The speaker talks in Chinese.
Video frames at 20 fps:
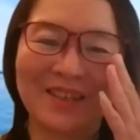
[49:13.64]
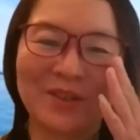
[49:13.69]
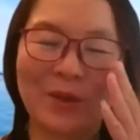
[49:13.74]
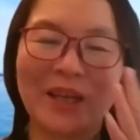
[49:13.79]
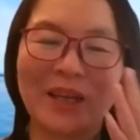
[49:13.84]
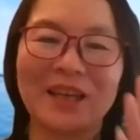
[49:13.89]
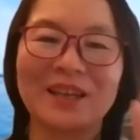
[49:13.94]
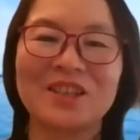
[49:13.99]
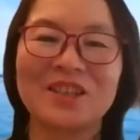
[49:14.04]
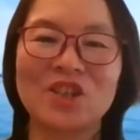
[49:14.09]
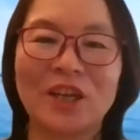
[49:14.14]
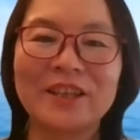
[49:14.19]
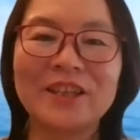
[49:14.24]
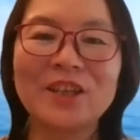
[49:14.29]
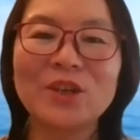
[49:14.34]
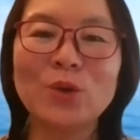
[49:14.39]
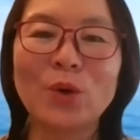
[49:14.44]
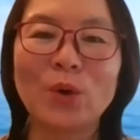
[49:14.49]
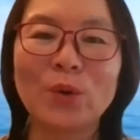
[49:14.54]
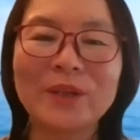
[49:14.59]
所以神
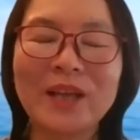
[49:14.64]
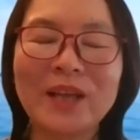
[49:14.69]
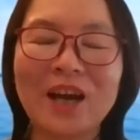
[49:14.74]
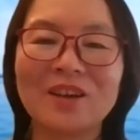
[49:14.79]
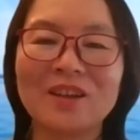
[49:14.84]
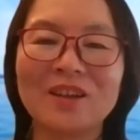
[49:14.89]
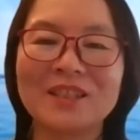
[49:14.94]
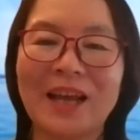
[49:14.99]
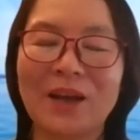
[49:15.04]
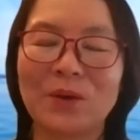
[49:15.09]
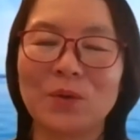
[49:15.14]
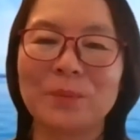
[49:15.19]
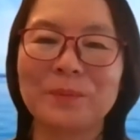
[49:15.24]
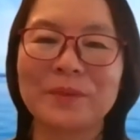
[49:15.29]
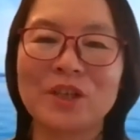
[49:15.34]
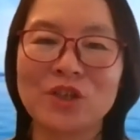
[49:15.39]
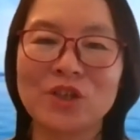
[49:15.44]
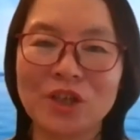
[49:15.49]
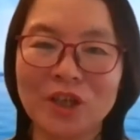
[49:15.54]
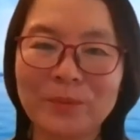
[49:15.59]
的荣耀要在我们
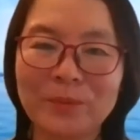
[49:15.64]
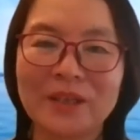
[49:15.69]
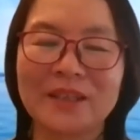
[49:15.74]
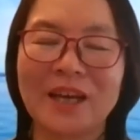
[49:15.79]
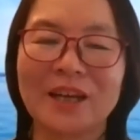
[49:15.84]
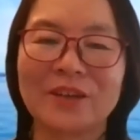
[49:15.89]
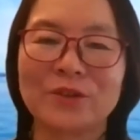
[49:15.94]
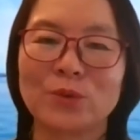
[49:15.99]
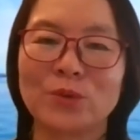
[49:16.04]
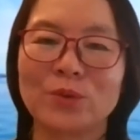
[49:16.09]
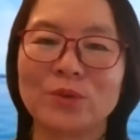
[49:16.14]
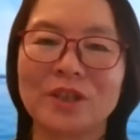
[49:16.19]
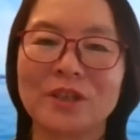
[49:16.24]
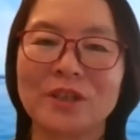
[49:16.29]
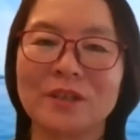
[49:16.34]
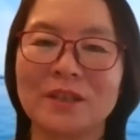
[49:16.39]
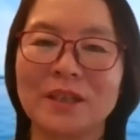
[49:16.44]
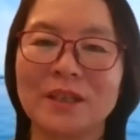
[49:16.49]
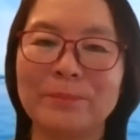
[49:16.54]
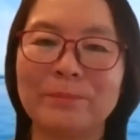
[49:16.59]
的生命当中，这
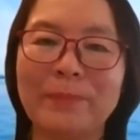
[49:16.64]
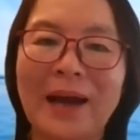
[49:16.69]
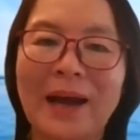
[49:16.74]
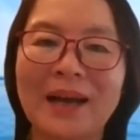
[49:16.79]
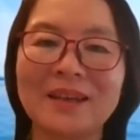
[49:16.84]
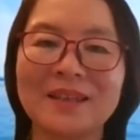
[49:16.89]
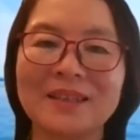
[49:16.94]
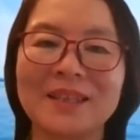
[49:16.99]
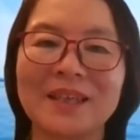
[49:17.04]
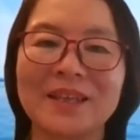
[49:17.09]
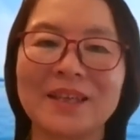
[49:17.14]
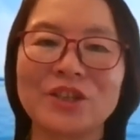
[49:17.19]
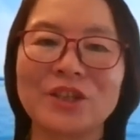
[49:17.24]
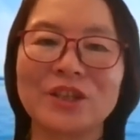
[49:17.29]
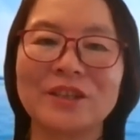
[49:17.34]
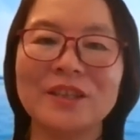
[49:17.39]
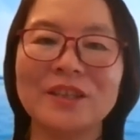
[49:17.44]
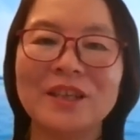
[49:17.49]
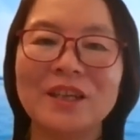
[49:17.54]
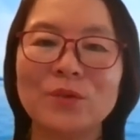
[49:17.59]
是第八个见证。